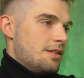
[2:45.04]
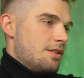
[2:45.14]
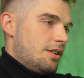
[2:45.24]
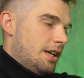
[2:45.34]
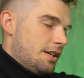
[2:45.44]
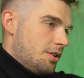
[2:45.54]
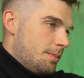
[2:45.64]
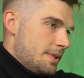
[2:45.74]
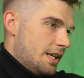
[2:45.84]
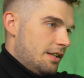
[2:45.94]
Jest to jakaś
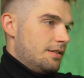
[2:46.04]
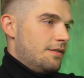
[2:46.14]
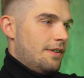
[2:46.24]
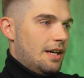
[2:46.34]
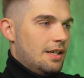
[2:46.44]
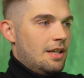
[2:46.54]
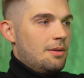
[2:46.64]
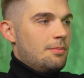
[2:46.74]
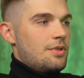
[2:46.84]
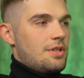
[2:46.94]
opcja. Dwa,
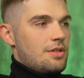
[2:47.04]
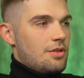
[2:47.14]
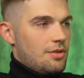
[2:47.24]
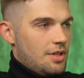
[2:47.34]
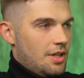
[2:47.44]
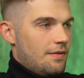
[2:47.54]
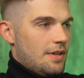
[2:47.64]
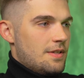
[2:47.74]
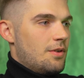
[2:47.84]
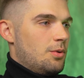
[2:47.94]
możesz
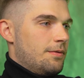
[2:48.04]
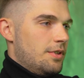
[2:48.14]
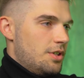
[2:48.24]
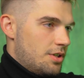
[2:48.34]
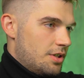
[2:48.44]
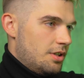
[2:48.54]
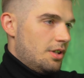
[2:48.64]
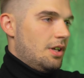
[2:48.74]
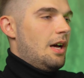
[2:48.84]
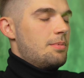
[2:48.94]
oczekiwać zwrotów niższych,
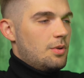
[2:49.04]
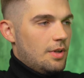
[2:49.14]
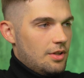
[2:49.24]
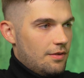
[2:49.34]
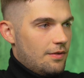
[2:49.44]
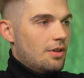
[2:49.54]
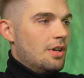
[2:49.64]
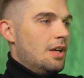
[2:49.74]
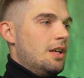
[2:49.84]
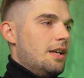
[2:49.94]
a przykładowo
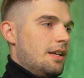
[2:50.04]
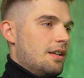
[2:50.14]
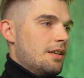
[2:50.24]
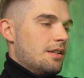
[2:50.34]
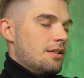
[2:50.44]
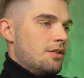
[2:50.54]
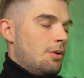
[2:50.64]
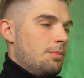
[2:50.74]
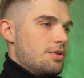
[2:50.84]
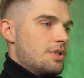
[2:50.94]
e,
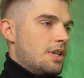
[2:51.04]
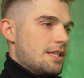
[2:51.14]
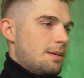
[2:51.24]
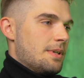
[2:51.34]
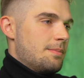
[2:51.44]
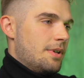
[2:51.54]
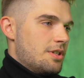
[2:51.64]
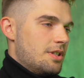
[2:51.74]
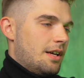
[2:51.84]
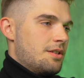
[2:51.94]
tą pożyczkę
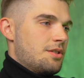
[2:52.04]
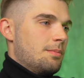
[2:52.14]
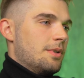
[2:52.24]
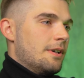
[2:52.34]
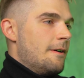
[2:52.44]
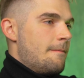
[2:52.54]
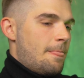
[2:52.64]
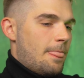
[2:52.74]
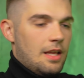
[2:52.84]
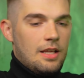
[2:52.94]
zabezpieczyć tak, żeby
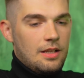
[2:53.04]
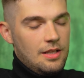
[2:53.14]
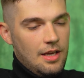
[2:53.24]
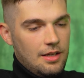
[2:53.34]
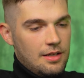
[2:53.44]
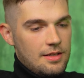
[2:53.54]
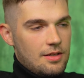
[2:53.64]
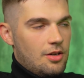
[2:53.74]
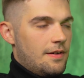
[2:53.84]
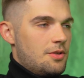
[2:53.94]
e, nie
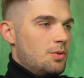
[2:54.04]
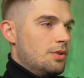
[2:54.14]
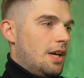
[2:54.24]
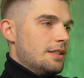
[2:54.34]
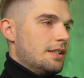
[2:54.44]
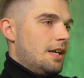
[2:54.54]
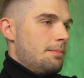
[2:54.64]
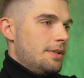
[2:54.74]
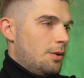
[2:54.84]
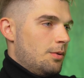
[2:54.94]
ryzykować utraty
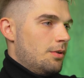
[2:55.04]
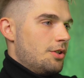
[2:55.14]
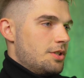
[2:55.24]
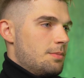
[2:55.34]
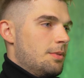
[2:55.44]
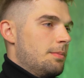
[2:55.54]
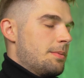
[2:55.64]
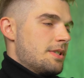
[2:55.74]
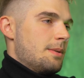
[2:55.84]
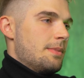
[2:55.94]
kapitału, chociażby
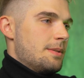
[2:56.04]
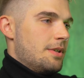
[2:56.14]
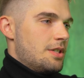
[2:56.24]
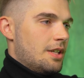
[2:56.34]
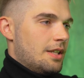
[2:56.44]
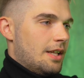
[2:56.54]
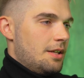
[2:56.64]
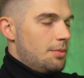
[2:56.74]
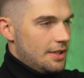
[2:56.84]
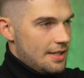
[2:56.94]
poprzez zabezpieczenie na
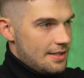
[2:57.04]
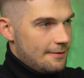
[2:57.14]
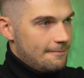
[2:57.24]
hipotece.